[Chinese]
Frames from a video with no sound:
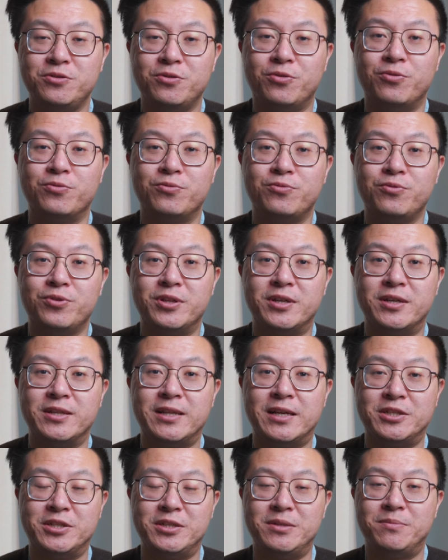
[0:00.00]
有过的，
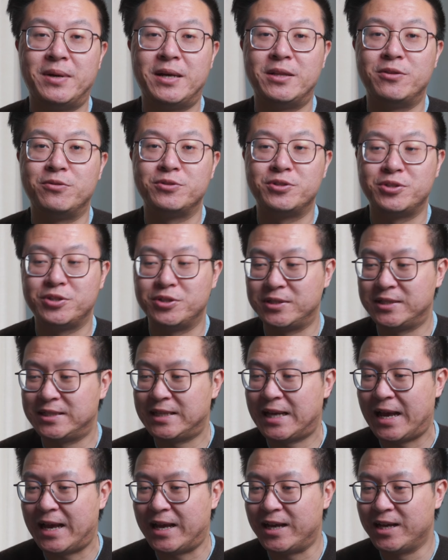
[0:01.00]
但是一般都是
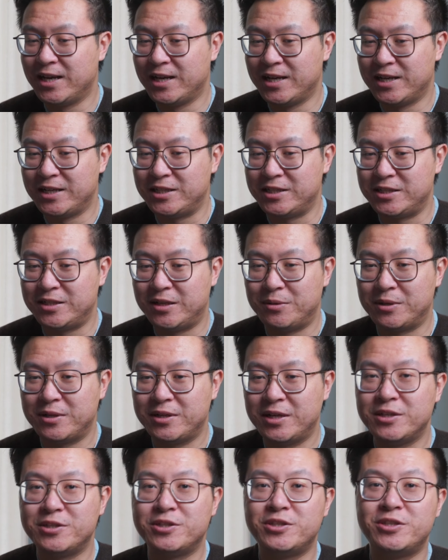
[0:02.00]
在一些
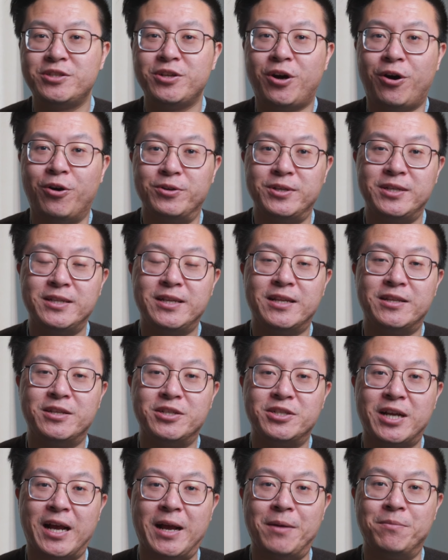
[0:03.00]
更小一点的
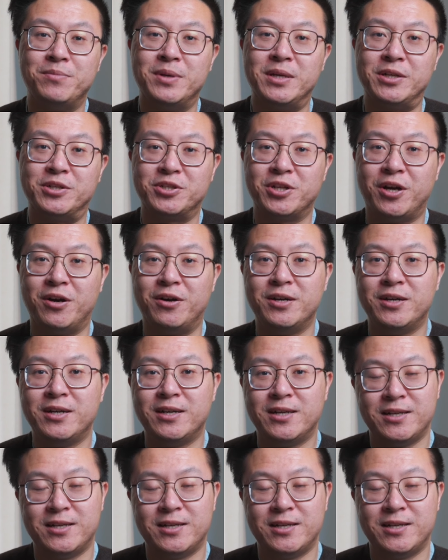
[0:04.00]
产品上。